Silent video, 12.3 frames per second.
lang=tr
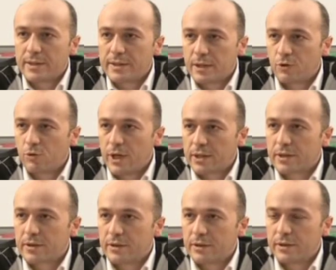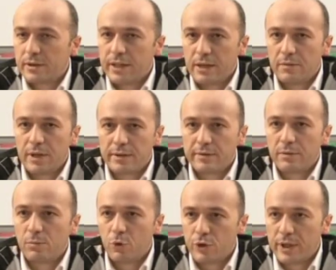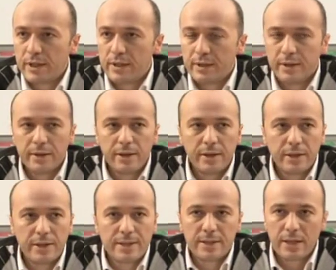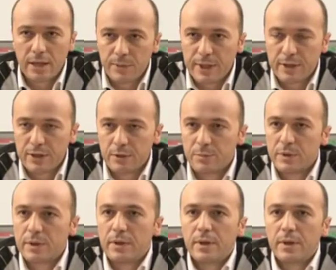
seküler e, devlet modeli e, sayabilirim.